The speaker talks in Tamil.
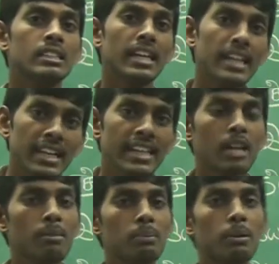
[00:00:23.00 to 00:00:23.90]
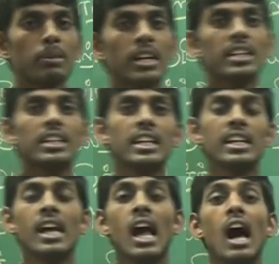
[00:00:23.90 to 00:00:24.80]
என்னென்ன இயற்பியல் பண்புகள் இருக்கு
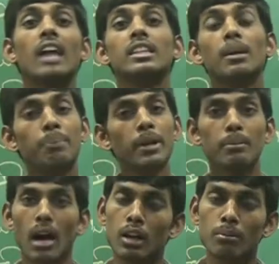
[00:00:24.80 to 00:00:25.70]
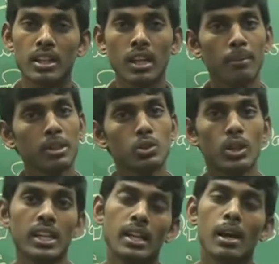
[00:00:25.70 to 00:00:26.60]
அது எப்படி மாறுபடுது அப்படின்னு
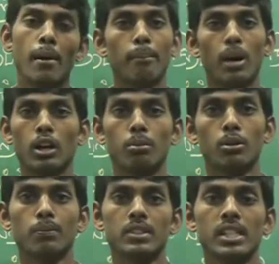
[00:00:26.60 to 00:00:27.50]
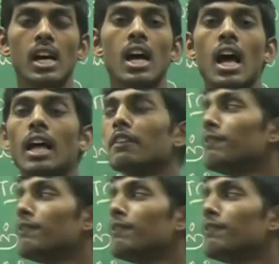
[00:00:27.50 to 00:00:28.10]
சொல்லி பார்க்க போறோம் சரியா அதுல